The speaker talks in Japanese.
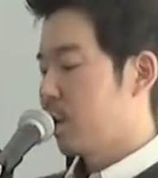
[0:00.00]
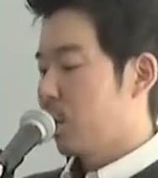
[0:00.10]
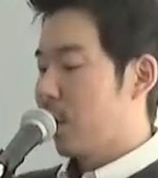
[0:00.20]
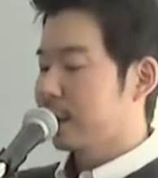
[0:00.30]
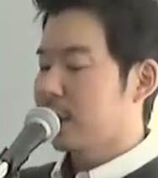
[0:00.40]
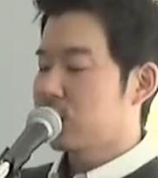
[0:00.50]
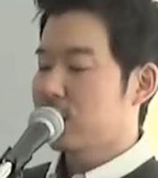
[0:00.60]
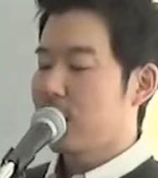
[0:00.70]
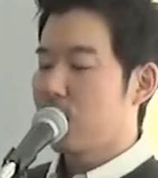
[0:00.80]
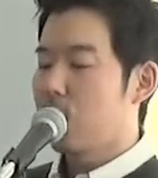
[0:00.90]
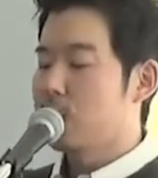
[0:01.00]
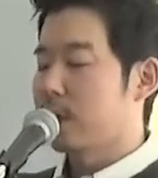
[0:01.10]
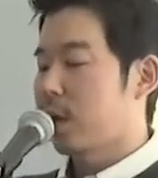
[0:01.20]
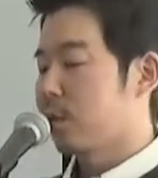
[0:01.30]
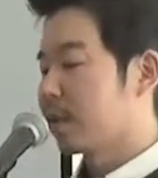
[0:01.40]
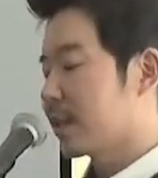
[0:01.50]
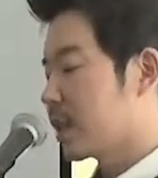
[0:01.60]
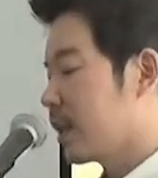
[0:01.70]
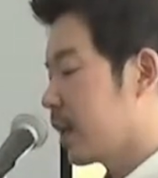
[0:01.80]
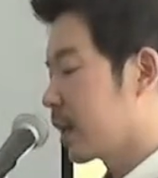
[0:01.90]
私が OK を出
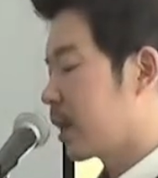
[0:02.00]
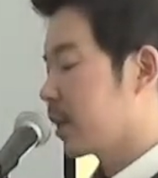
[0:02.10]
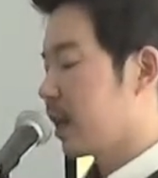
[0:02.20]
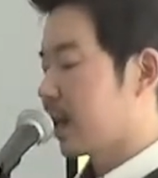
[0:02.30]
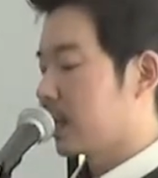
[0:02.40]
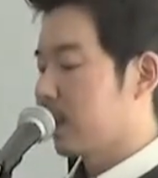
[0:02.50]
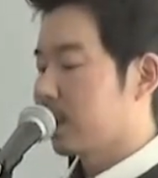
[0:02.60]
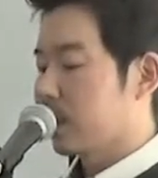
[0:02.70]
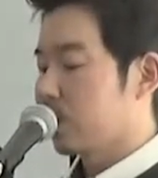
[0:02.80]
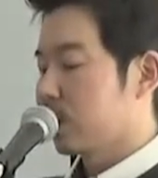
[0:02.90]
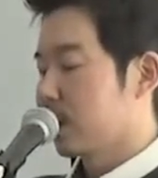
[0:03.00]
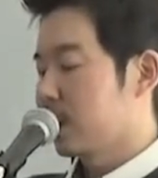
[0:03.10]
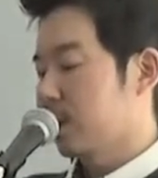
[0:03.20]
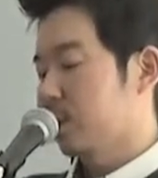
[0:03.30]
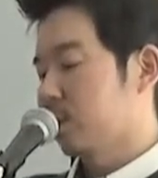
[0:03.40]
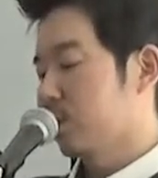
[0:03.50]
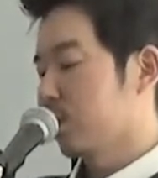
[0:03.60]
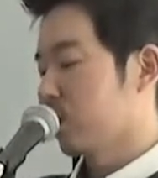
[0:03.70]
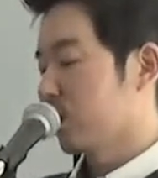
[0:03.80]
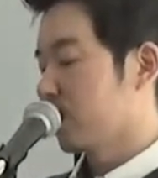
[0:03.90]
さない限りあなたは何もできないという
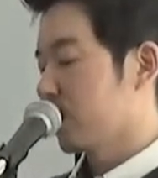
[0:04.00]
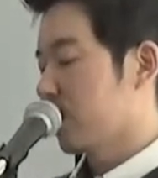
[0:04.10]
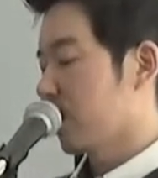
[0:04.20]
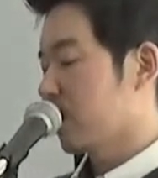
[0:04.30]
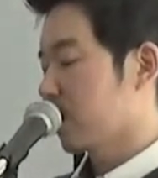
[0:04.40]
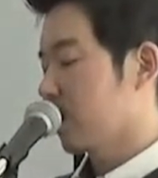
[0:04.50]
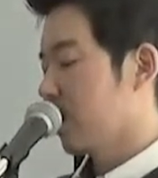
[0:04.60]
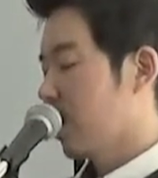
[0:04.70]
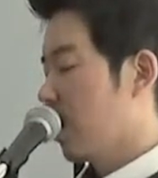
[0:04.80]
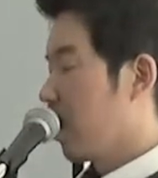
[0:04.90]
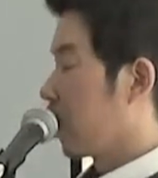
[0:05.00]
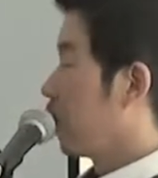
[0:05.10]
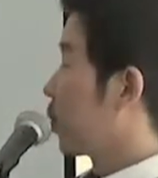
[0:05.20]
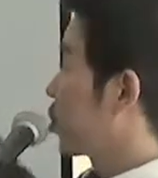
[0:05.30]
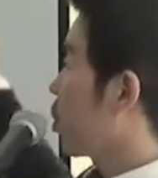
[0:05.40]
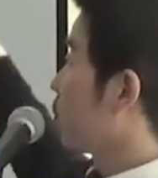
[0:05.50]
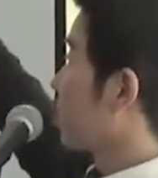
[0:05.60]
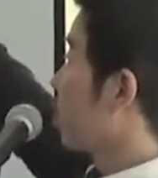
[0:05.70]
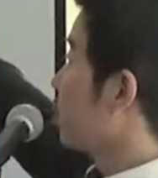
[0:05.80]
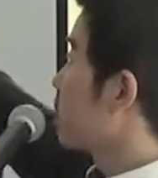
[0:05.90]
ことを意味しています。この今日の
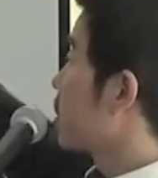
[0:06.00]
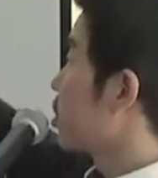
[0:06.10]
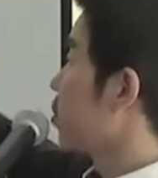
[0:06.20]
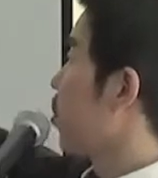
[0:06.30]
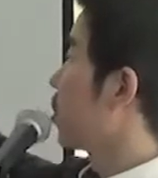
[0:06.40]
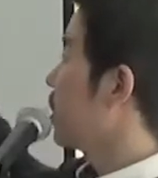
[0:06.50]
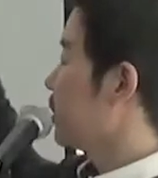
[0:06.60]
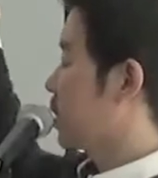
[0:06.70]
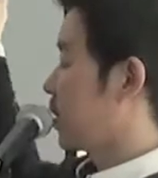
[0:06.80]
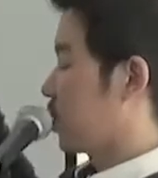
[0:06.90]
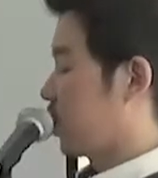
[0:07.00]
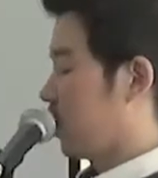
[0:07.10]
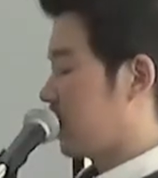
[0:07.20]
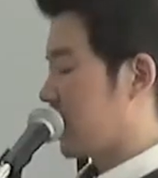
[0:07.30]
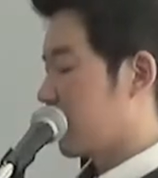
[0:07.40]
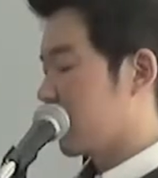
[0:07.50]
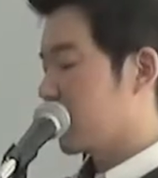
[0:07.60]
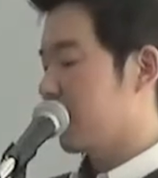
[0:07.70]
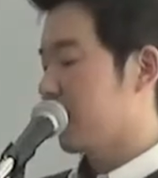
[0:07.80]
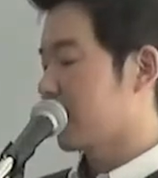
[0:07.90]
よん節もいち節きゅう節も
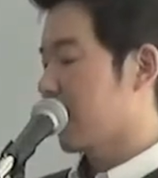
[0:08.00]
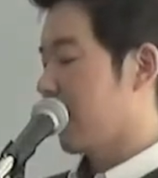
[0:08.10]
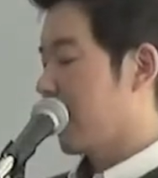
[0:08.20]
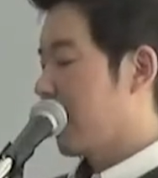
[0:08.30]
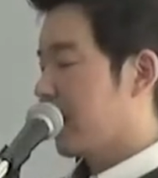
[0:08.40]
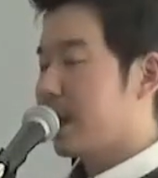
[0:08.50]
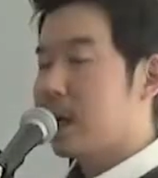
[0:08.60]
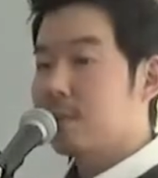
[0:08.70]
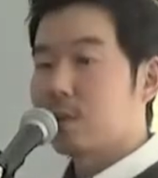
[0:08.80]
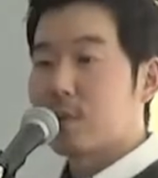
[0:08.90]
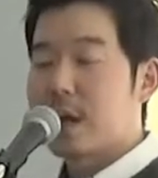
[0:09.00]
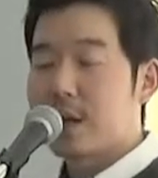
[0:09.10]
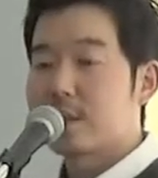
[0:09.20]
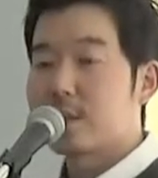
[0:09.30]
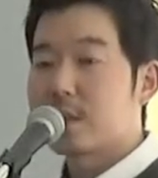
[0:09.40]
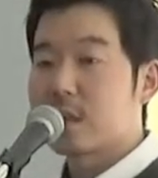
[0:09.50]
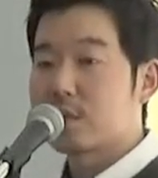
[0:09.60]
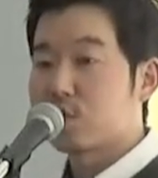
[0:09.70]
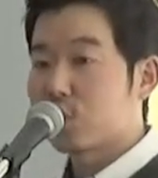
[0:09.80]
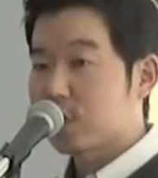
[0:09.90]
全て神の完全な
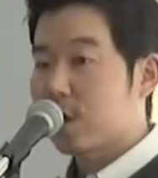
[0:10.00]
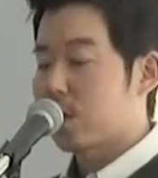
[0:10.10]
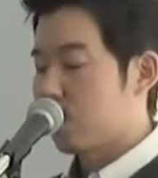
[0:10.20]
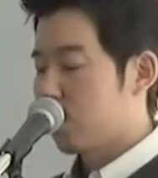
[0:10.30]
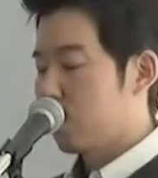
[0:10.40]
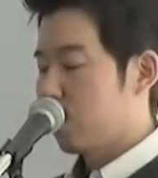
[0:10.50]
る主権を